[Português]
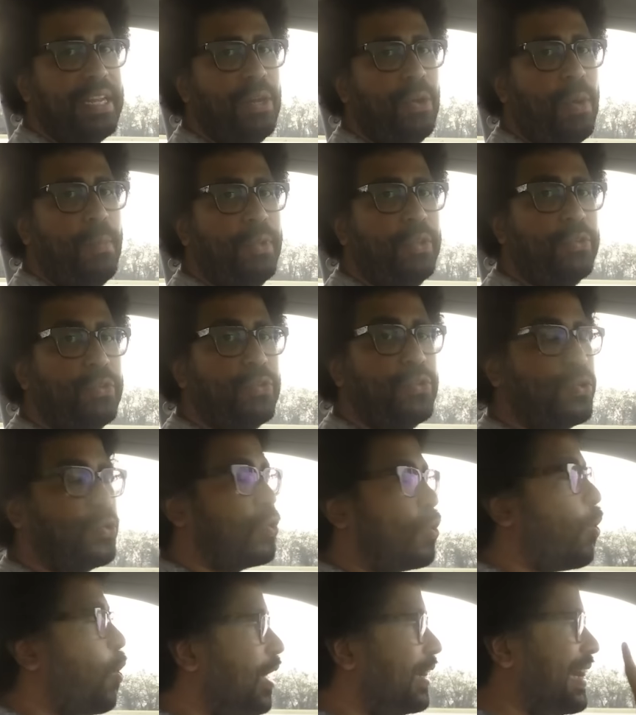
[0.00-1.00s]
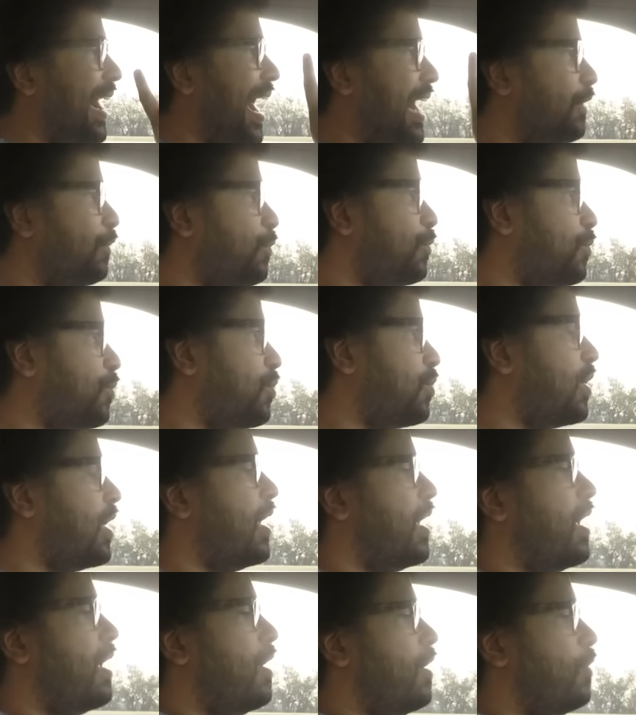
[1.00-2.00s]
quilômetros rodados.
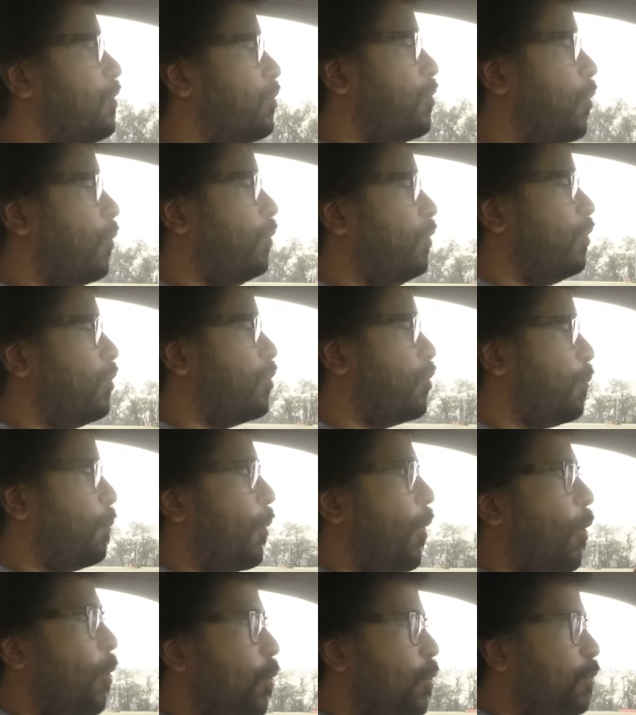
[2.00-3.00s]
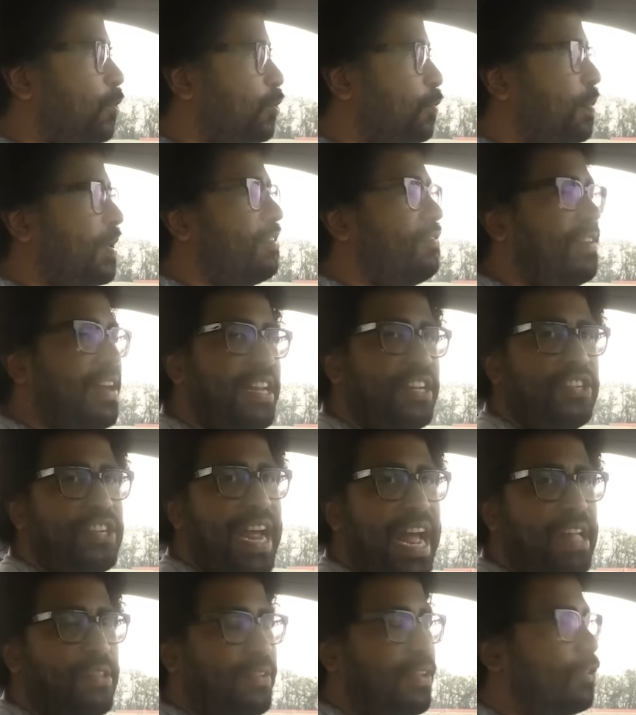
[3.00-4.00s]
Sou um dos poucos privilegiados,